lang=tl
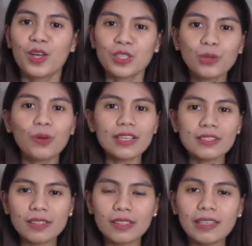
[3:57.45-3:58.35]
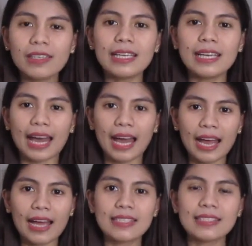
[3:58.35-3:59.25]
So, as early
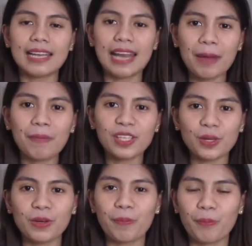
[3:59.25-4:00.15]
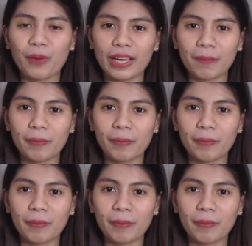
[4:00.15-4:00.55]
as nalaman nyo na pre